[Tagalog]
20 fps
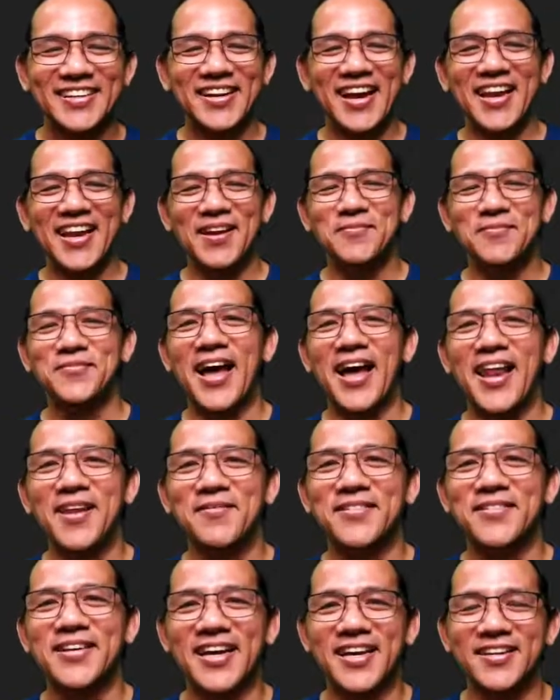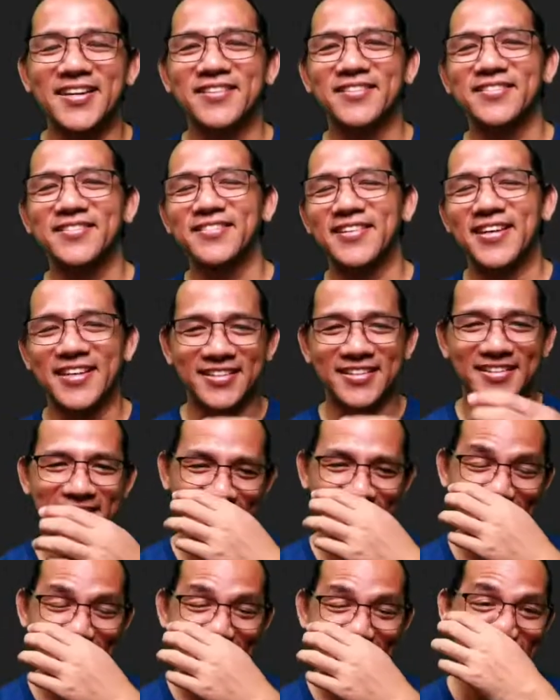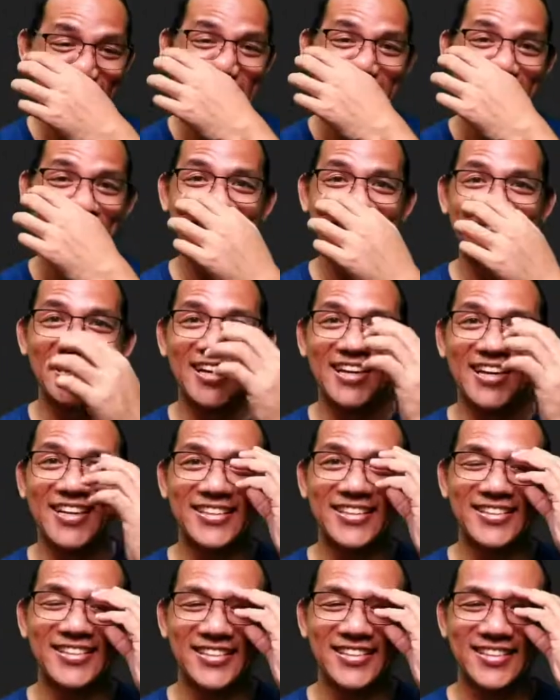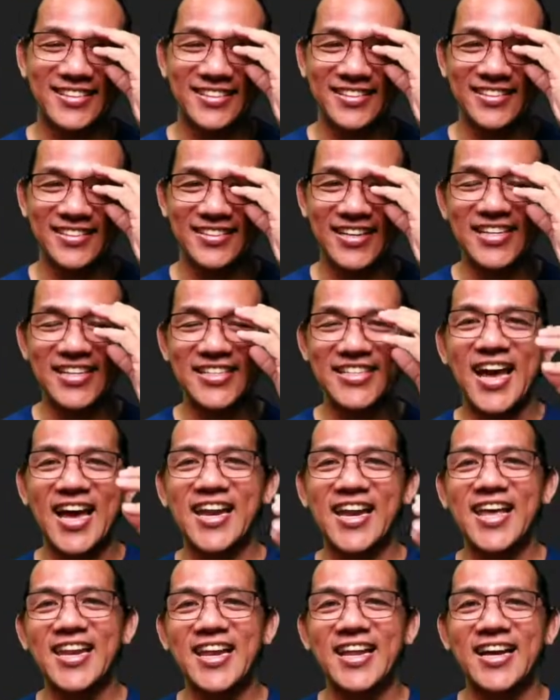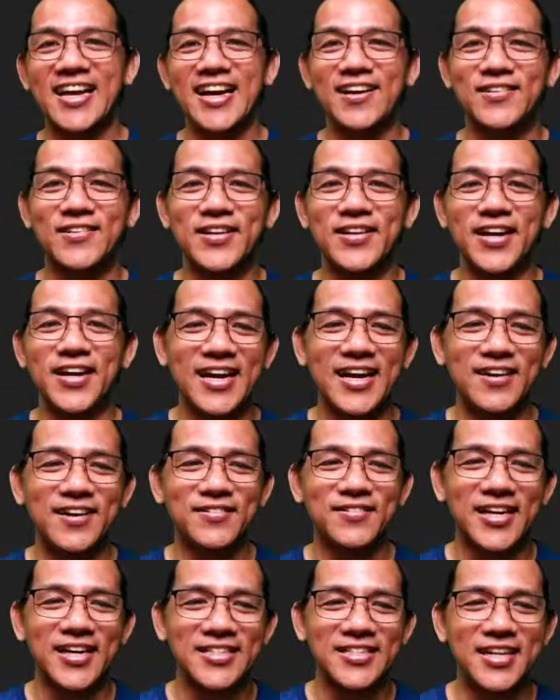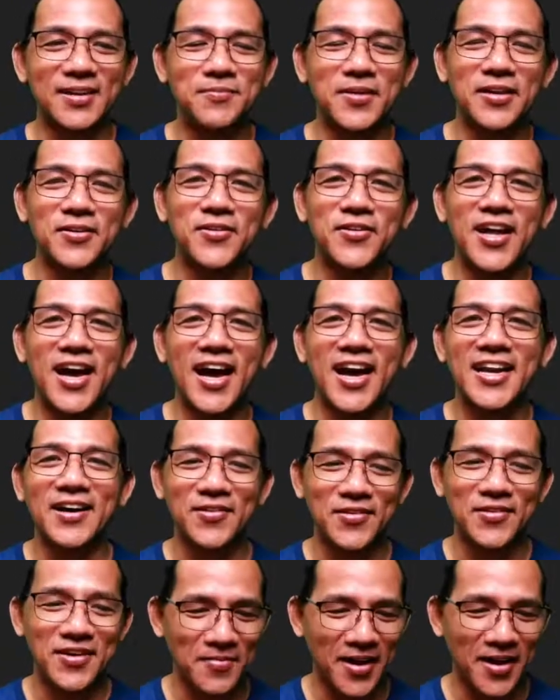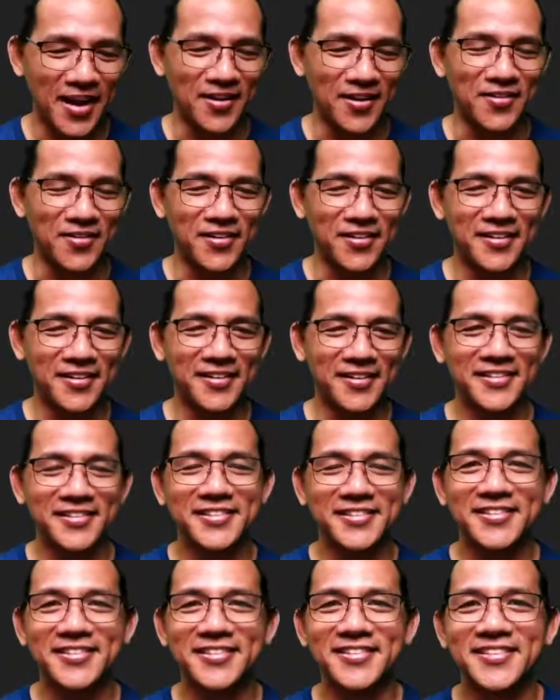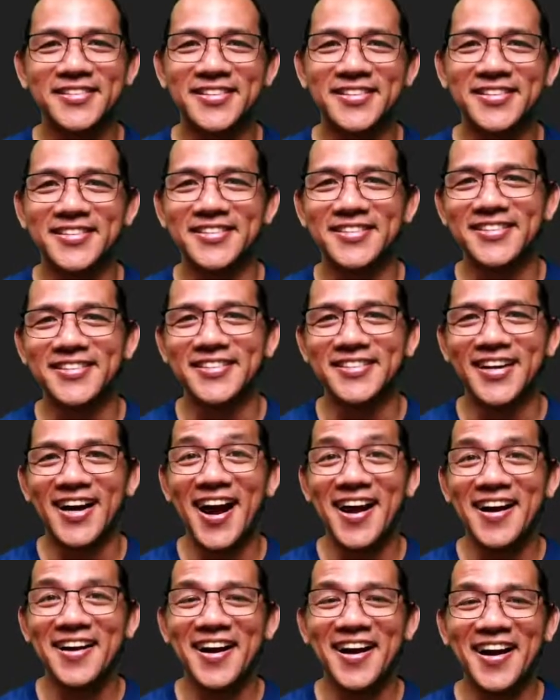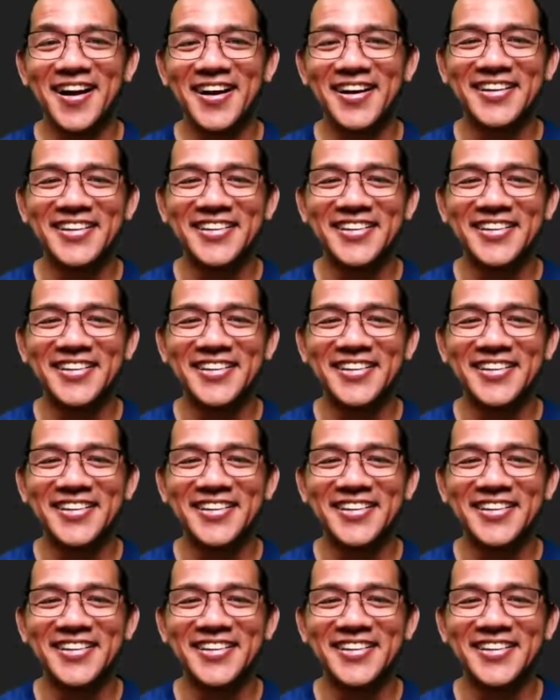alam, alam na yung pan. Ganun talaga. Ah, nasanay na lang ako ng ganun class. Napagdudahan ako na minor. Har har.